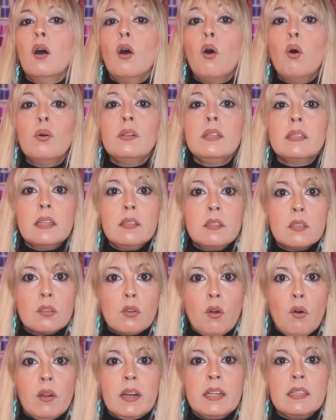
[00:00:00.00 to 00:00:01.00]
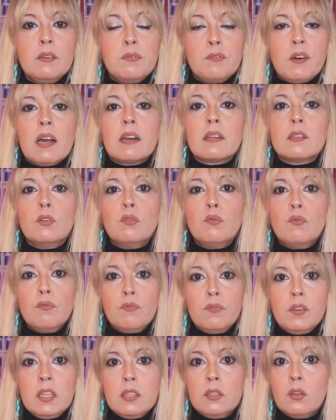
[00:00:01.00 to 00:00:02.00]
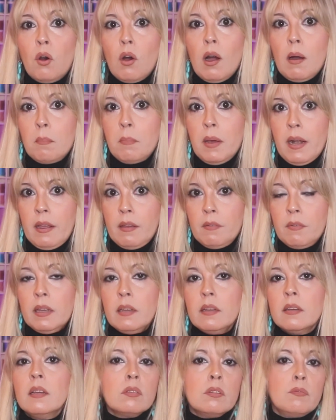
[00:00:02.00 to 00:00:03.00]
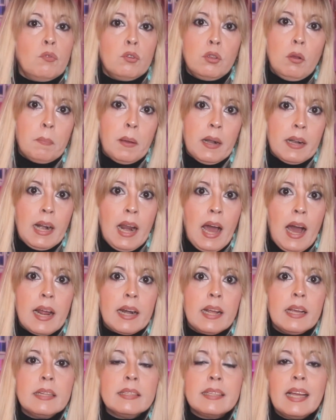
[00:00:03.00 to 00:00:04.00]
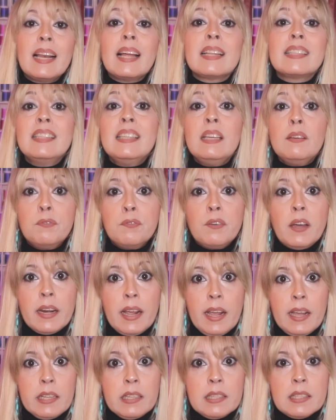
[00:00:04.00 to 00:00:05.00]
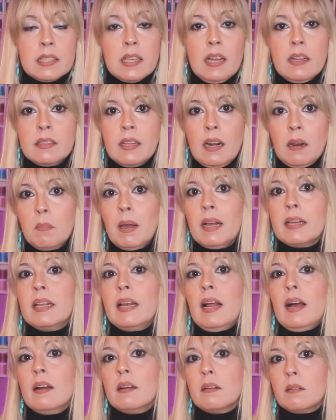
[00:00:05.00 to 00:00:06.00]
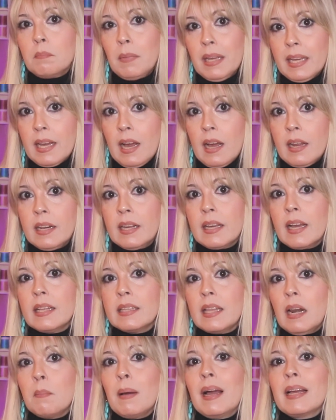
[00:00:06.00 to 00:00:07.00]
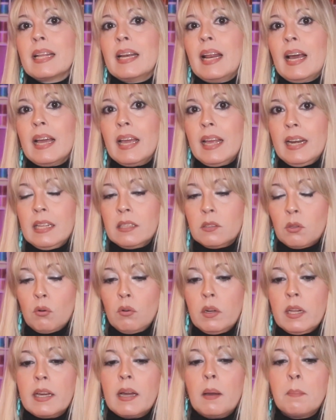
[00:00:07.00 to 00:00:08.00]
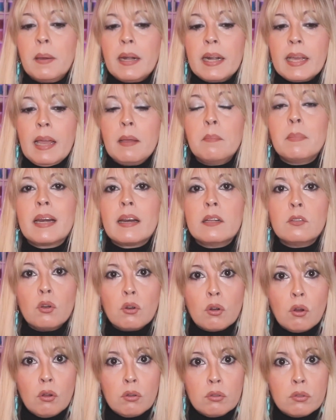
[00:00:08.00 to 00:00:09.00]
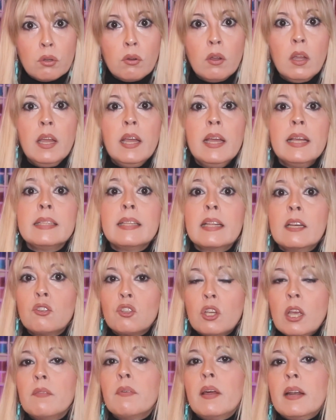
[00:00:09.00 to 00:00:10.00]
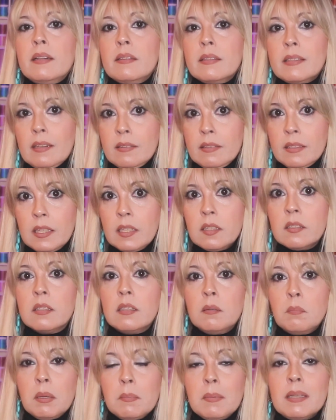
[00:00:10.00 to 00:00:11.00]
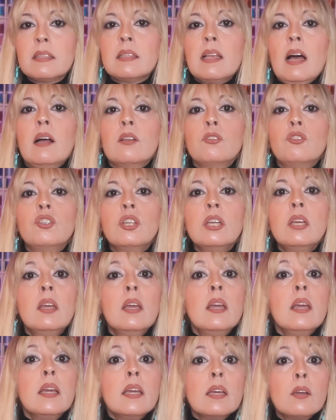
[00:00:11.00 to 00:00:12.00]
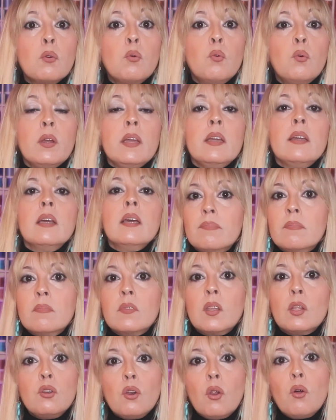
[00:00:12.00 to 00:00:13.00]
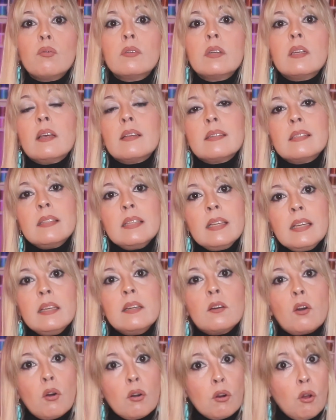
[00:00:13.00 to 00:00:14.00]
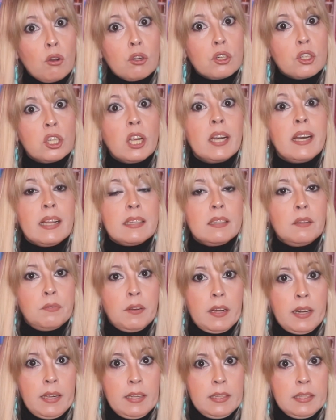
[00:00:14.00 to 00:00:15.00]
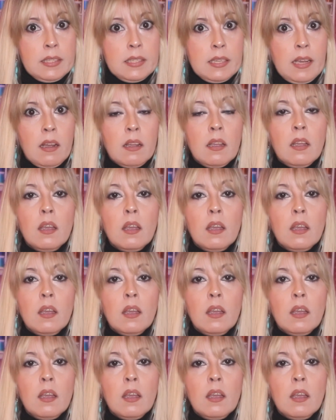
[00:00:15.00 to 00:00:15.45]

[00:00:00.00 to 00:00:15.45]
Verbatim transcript: Ho intenzione di farti un video a breve, ti voglio parlare della differenza della macchina meccanica e dalla macchina elettronica perché mi rendo conto di ricevere tantissimi messaggi in cui non si conosce la differenza